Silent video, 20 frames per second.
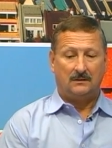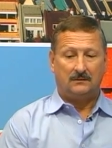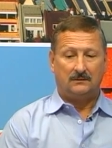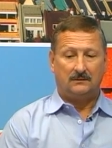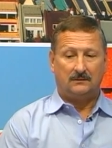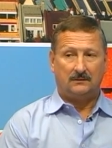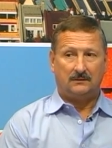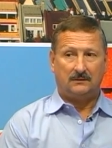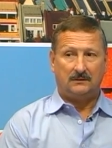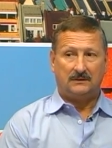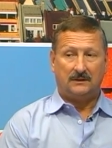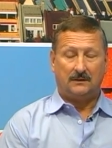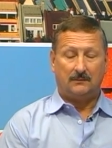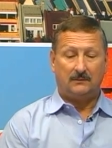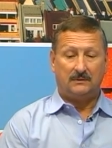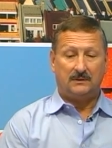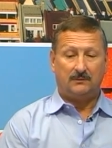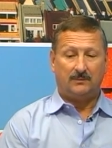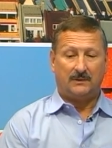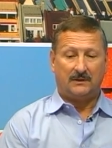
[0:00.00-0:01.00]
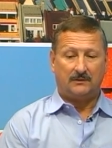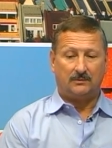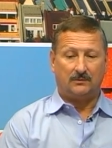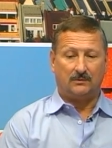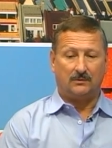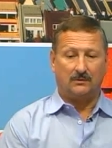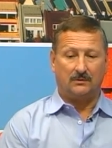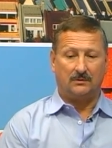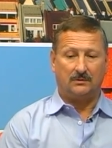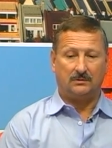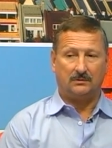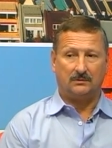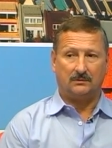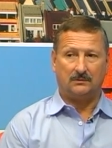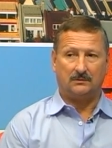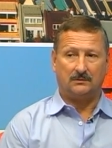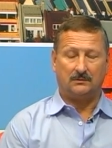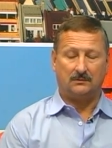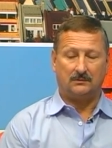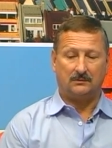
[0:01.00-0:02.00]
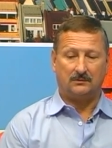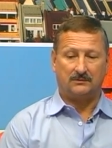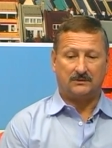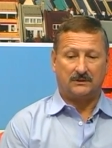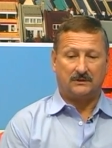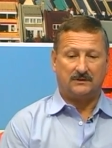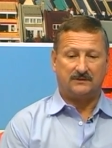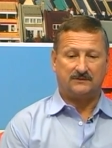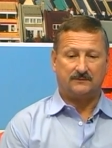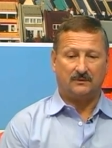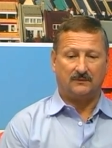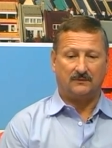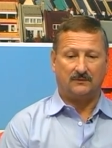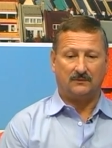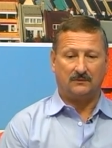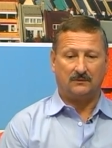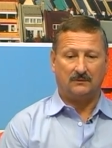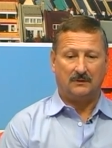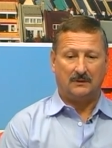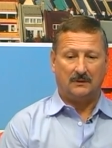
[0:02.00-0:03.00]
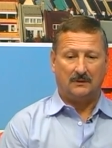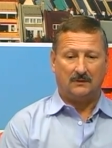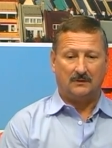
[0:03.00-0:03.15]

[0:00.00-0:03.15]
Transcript: No i tam nie padło żadne słowo